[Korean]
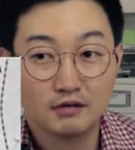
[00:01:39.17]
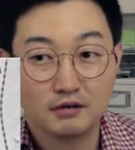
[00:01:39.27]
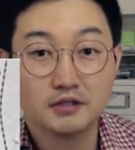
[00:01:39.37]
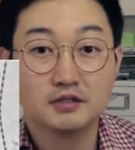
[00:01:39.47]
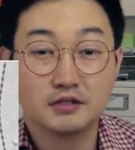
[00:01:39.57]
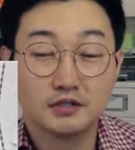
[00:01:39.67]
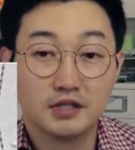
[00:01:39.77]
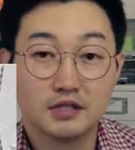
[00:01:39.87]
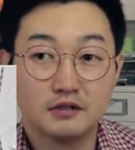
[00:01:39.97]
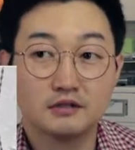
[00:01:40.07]
훨씬 더
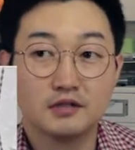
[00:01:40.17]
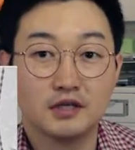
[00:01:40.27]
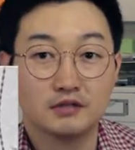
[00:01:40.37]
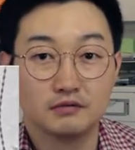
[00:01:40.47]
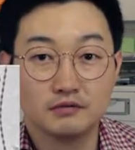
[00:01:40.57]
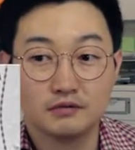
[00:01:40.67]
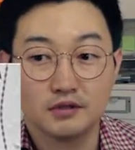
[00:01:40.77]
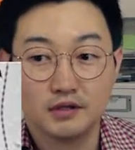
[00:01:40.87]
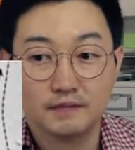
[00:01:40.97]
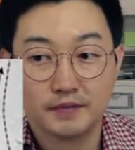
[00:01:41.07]
스케일이 커져가지고
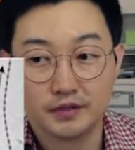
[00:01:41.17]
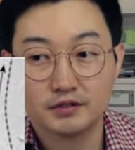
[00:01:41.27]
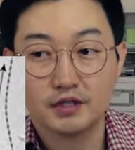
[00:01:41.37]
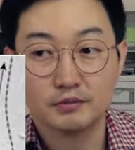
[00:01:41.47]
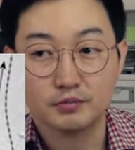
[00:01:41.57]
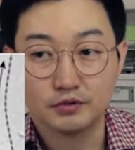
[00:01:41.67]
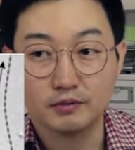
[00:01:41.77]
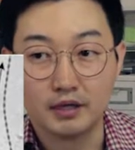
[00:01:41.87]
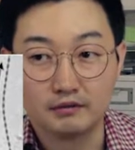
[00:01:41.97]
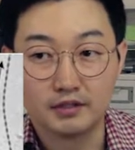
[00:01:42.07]
등장인물도
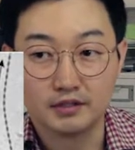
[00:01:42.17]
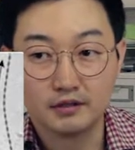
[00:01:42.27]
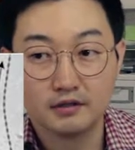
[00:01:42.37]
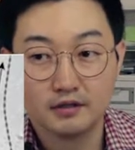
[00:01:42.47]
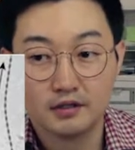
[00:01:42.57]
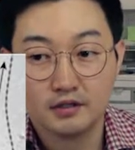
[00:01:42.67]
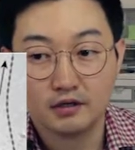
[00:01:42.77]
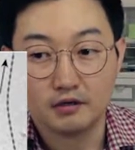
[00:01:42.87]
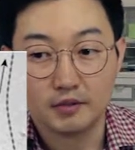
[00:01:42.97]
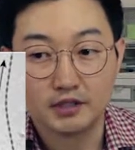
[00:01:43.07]
많고 해서
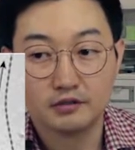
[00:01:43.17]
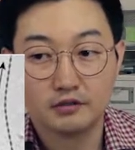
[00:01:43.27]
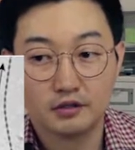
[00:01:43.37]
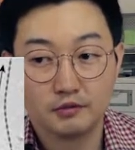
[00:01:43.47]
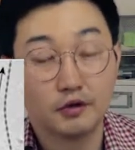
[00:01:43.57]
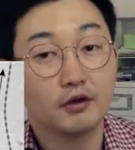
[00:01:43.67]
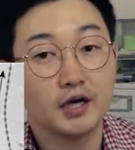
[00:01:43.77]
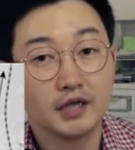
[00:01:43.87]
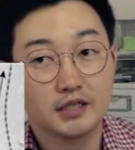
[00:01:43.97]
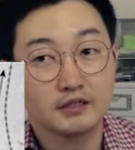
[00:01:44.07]
어, 마션처럼
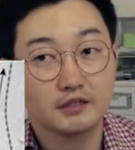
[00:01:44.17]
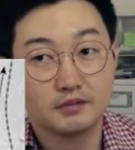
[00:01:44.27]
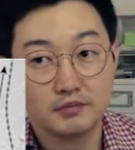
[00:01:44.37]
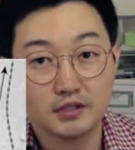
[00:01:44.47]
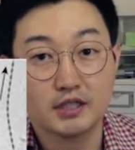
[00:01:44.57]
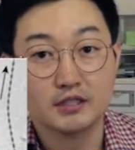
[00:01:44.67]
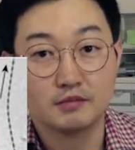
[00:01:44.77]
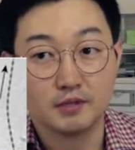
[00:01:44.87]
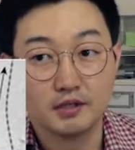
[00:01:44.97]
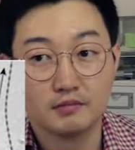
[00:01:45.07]
영화하기는 쉽진
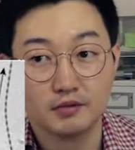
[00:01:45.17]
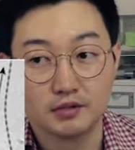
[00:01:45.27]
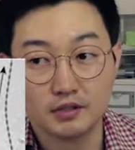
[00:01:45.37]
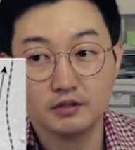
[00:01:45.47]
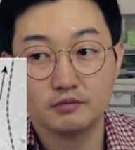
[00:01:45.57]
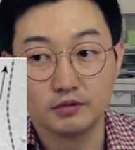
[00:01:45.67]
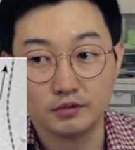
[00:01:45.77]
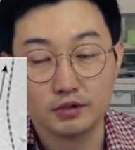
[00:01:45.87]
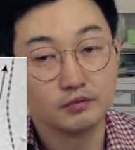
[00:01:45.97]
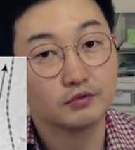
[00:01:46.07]
않지만 뭐
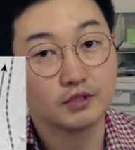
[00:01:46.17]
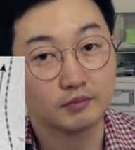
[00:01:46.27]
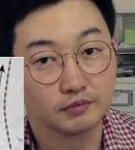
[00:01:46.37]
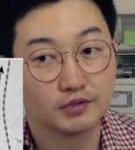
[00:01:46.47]
시리즈물로 2부, 3부